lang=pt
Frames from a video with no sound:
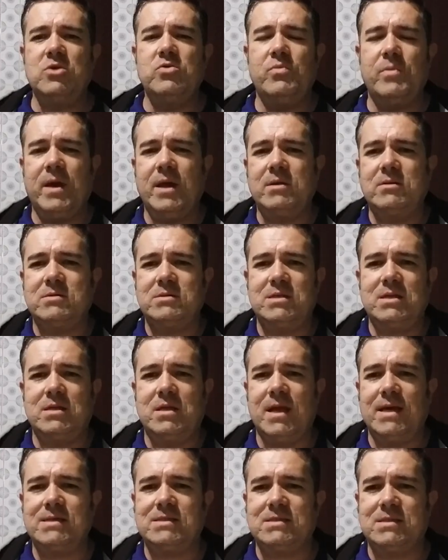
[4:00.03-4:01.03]
têm menos de
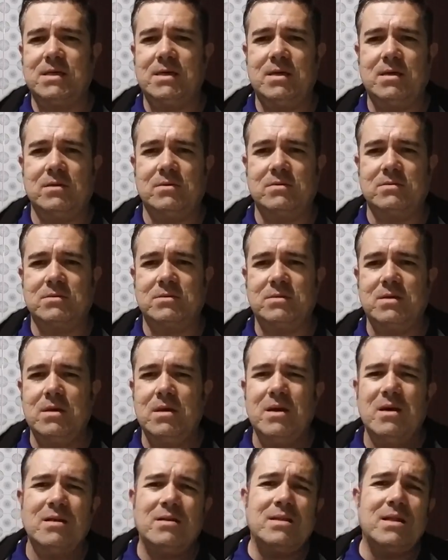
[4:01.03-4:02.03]
10 anos.
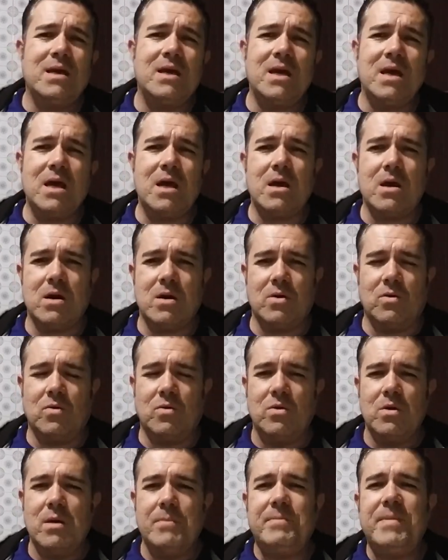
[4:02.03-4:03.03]
Não,
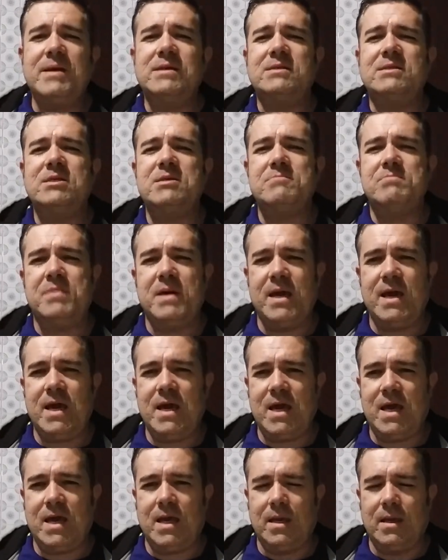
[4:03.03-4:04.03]
pense
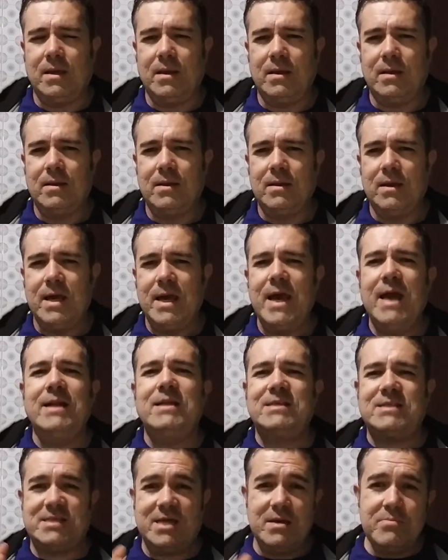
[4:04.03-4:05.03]
bem.
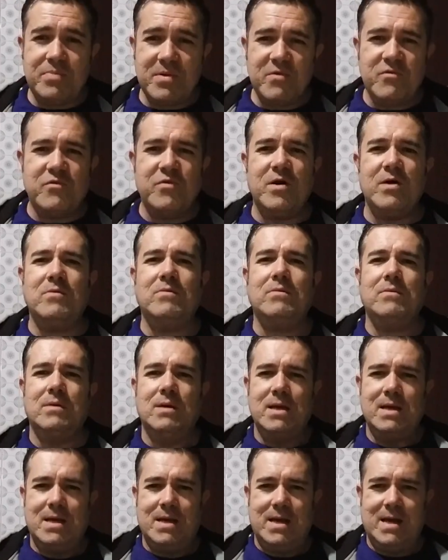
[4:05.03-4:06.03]
Eles sempre
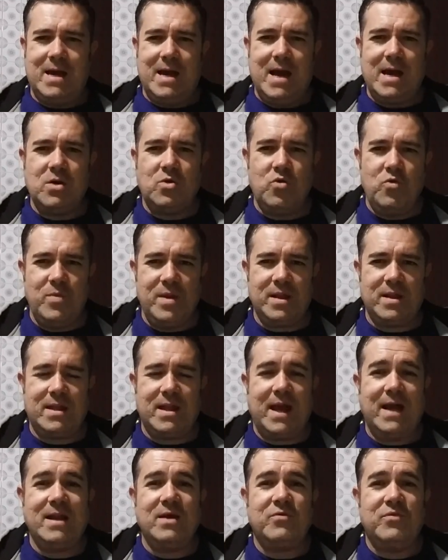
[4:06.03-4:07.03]
vão
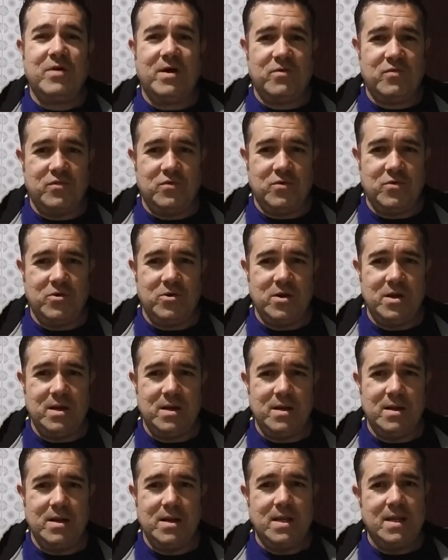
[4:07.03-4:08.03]
argumentar a
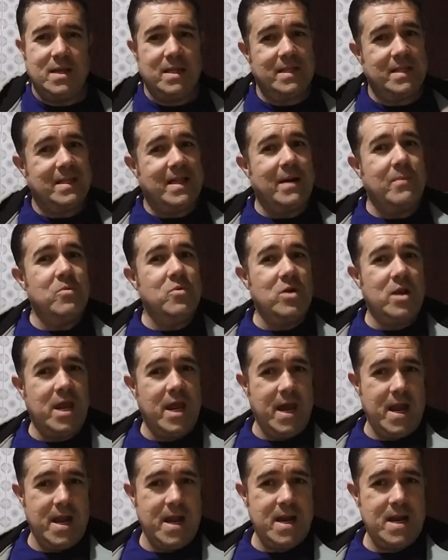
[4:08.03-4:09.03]
favor da
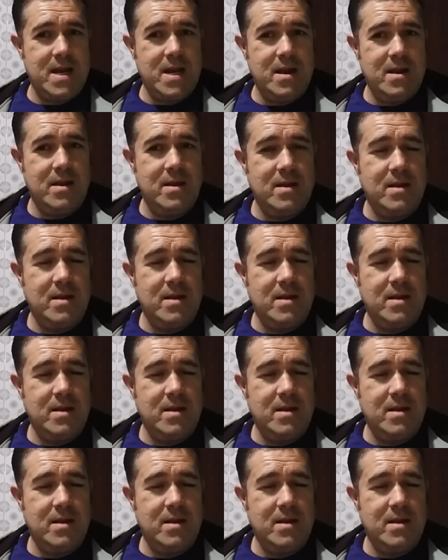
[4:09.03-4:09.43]
mulher